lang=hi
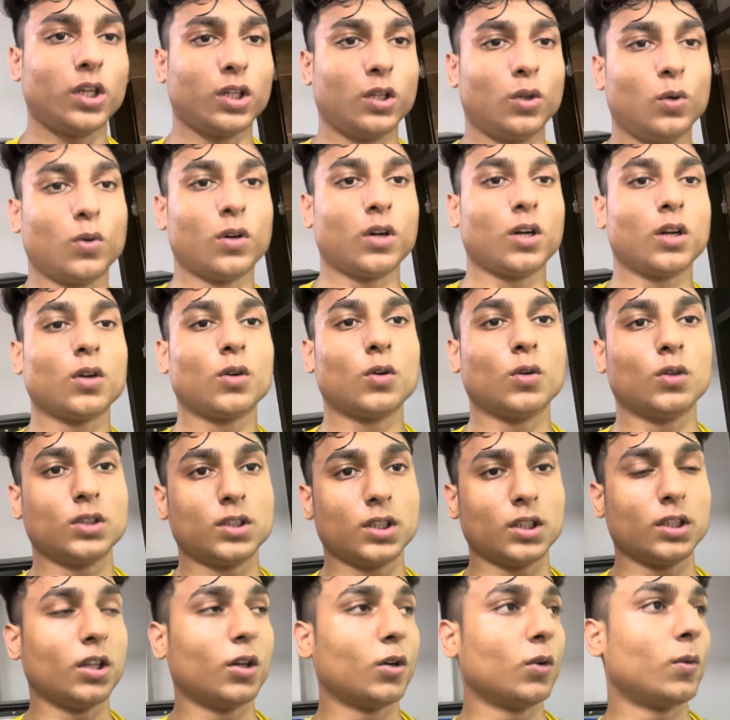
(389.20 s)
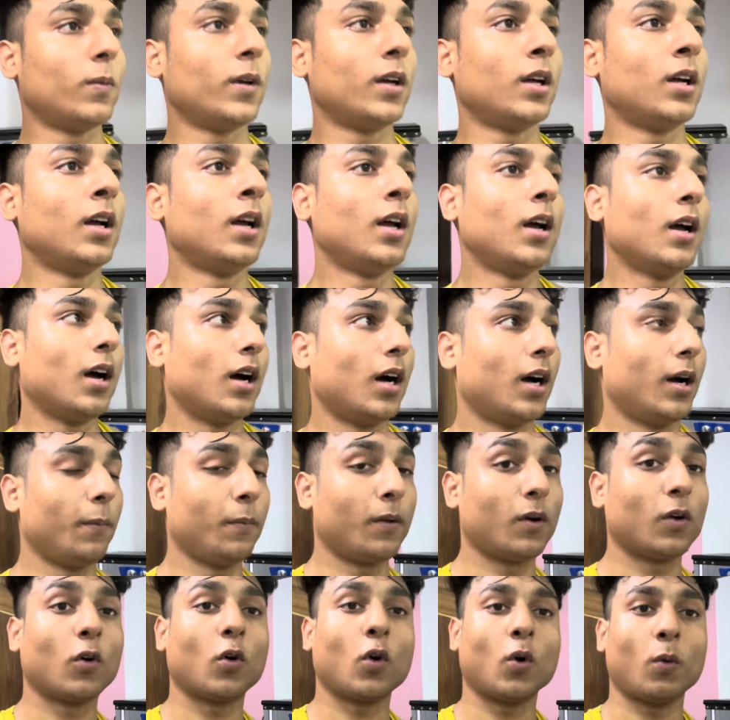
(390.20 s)
दे दूंगा कुछ ही दिनों में आप
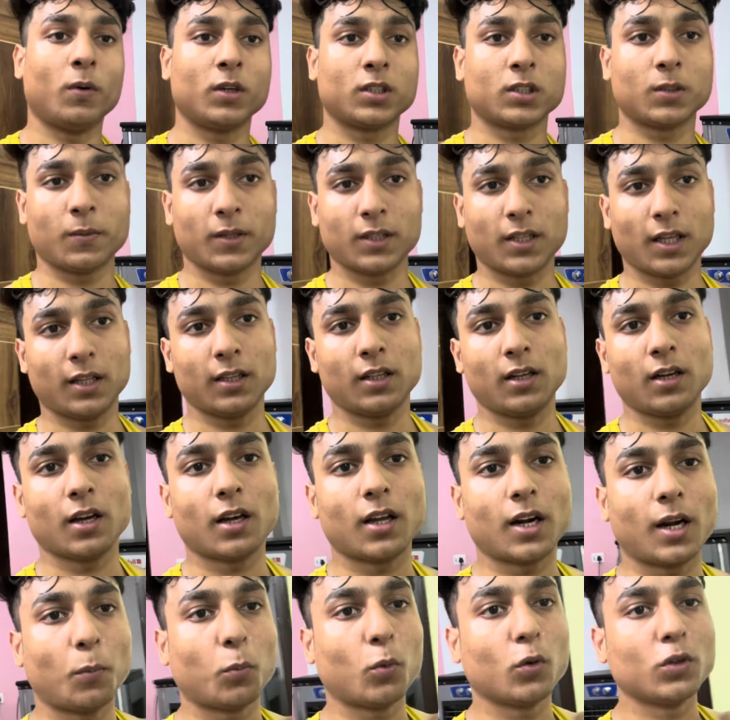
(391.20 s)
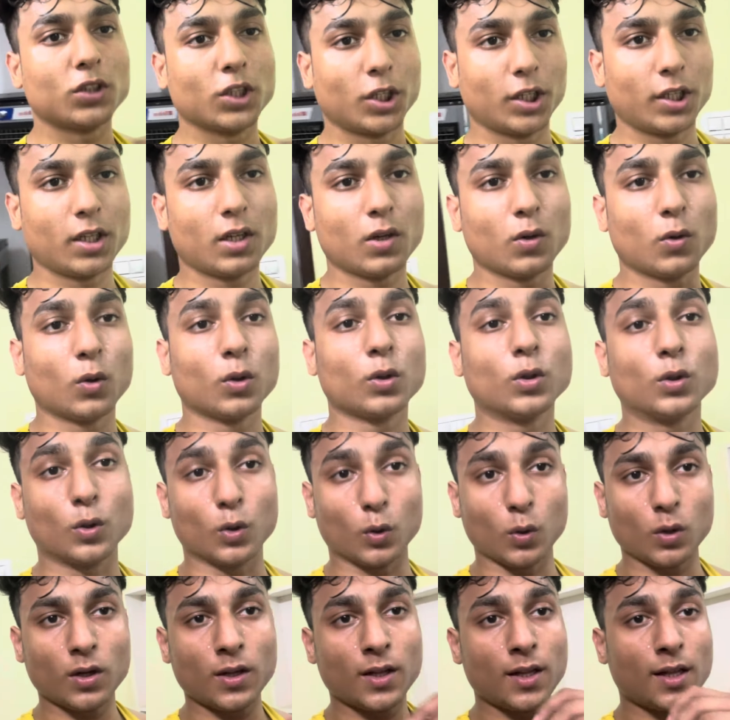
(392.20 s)
मेरे को कमेंट्स में बता देना अगर आपको चाहिए हो
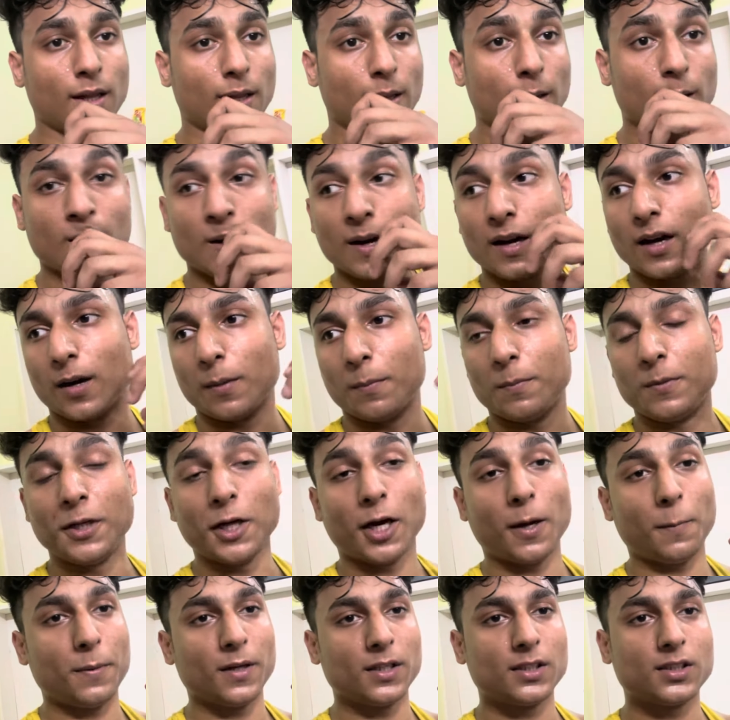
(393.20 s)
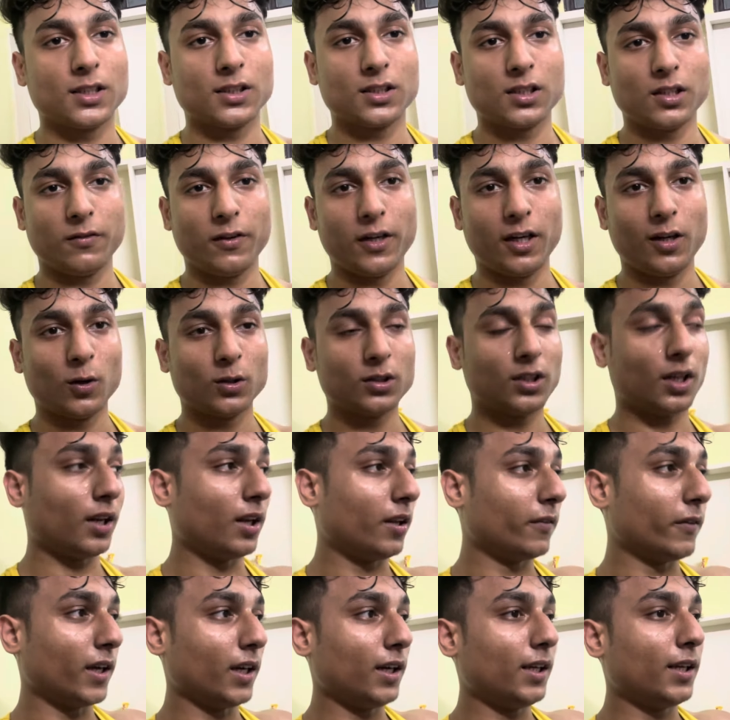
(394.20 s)
तो अब यहाँ पे अच्छी अच्छी वीडियोस आने
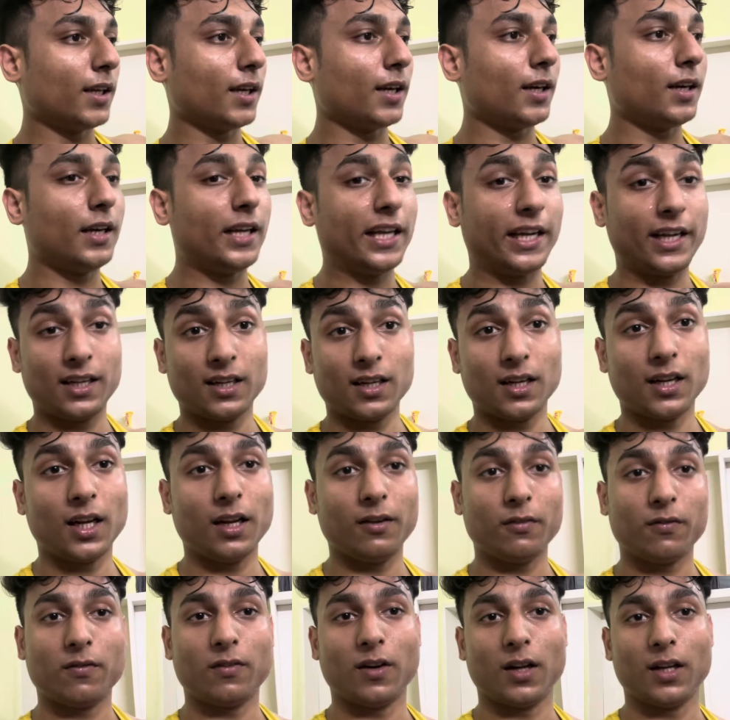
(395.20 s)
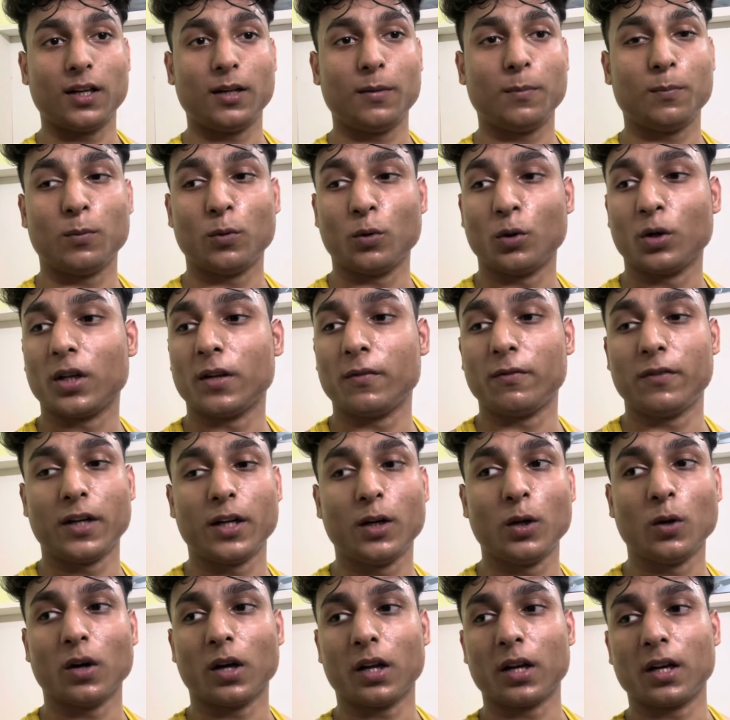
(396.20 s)
वाली हैं डे इन लाइफ वाली पूरी
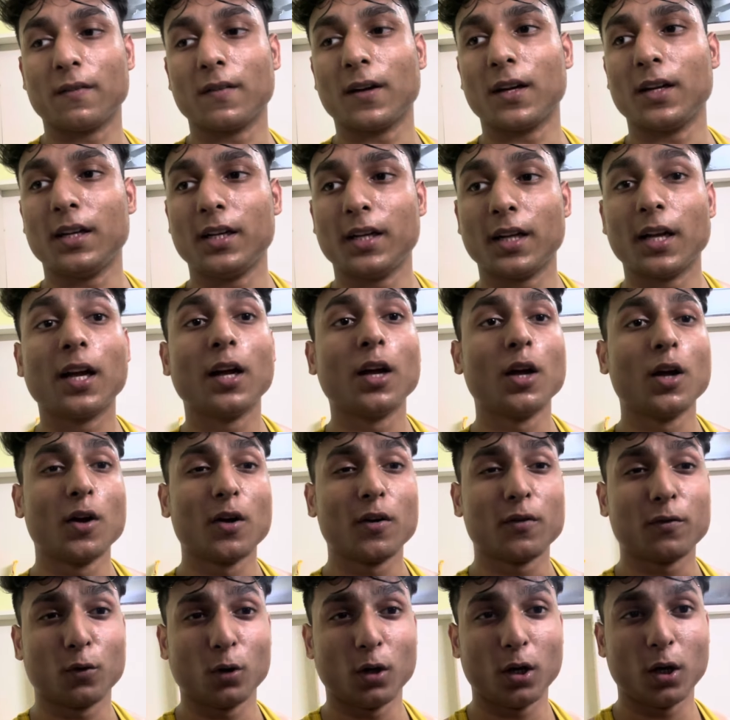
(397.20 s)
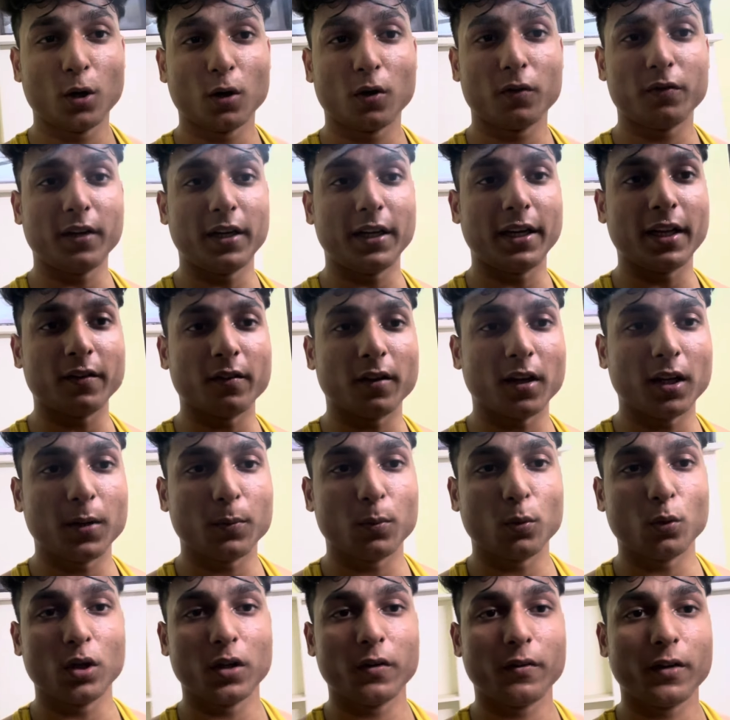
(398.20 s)
वीडियो आने वाली है फुल डे ऑफ ईटिंग वाली
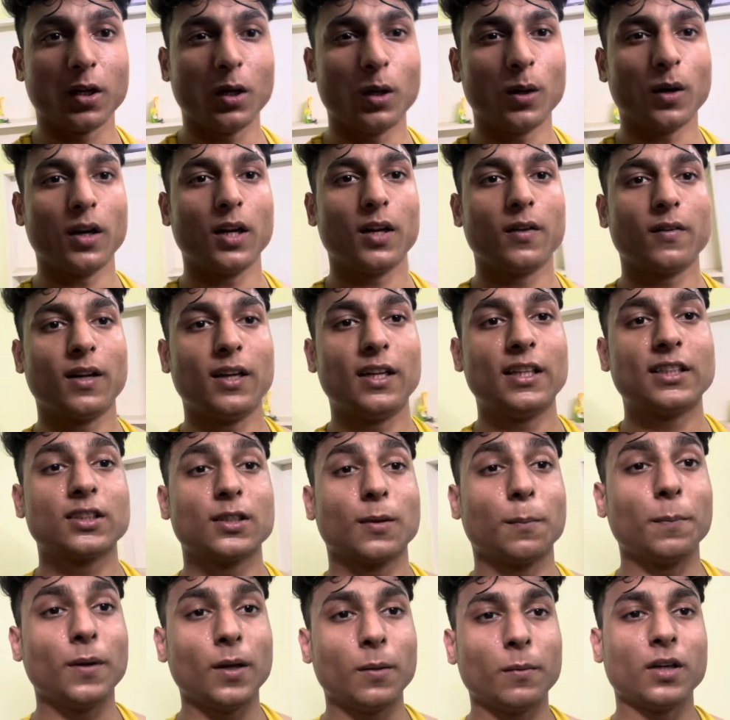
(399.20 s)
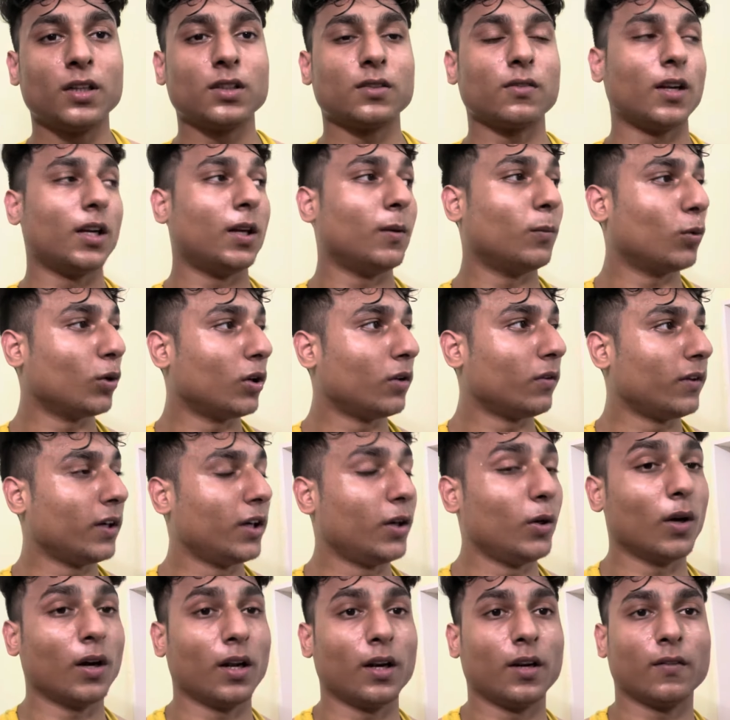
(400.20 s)
पूरी वीडियो आने वाली है सप्लीमेंट्स वाली पूरी
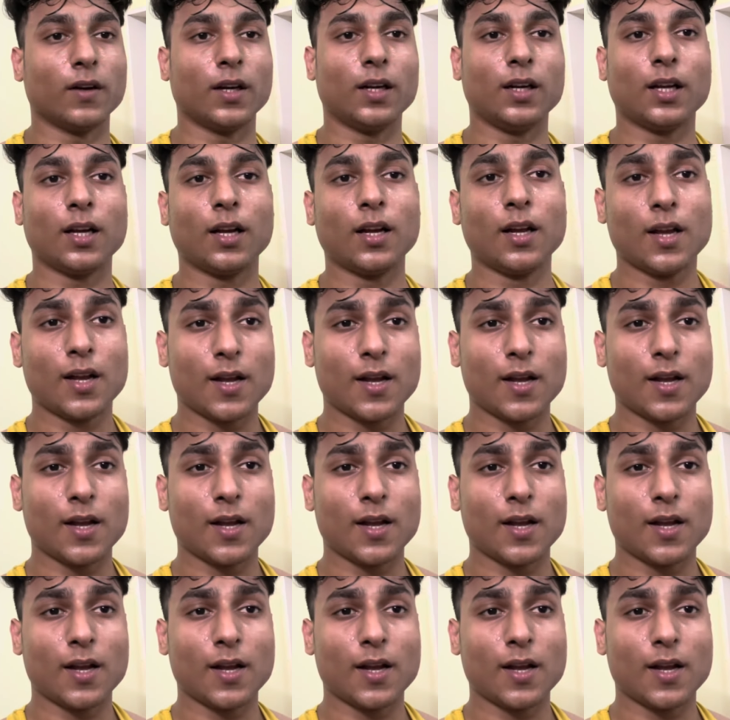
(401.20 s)
वीडियो आने वाली है